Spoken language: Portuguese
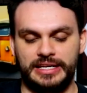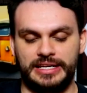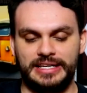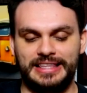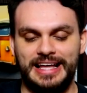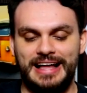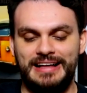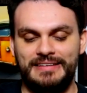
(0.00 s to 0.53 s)
que
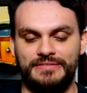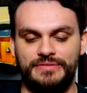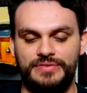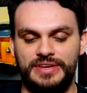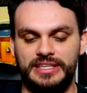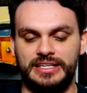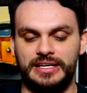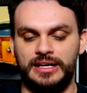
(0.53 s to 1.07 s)
dá
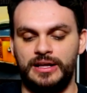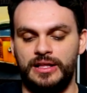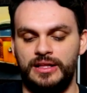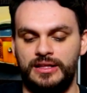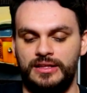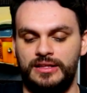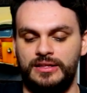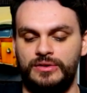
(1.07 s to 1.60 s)
vida.
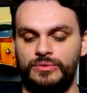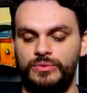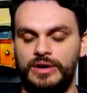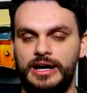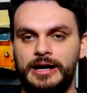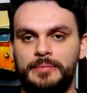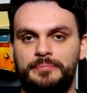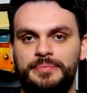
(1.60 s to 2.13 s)
O
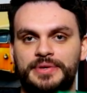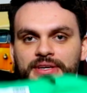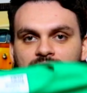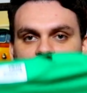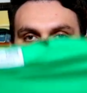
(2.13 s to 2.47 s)
Up.